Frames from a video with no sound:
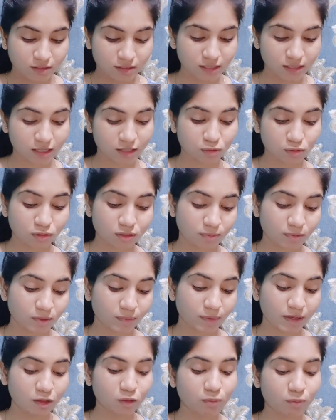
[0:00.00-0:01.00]
ठीक है तो सबसे
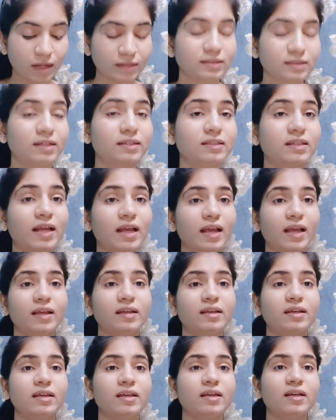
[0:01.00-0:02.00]
पहले तो बात करते हैं
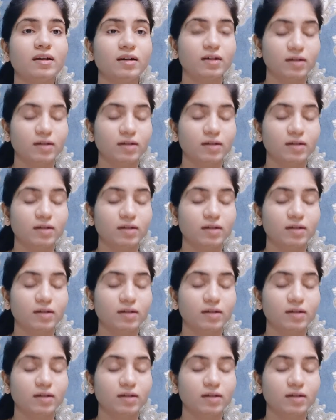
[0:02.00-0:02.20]
कि